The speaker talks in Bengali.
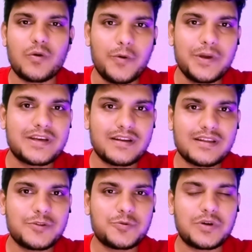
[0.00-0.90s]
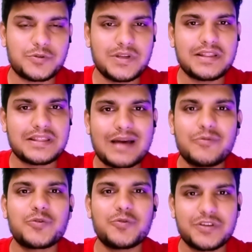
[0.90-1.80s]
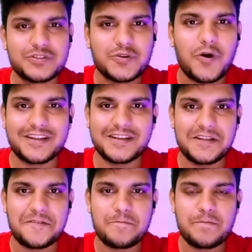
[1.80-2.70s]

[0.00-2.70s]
ওইখানে কিন্তু আসলে তেমন কোনো কিছু ঘটেনি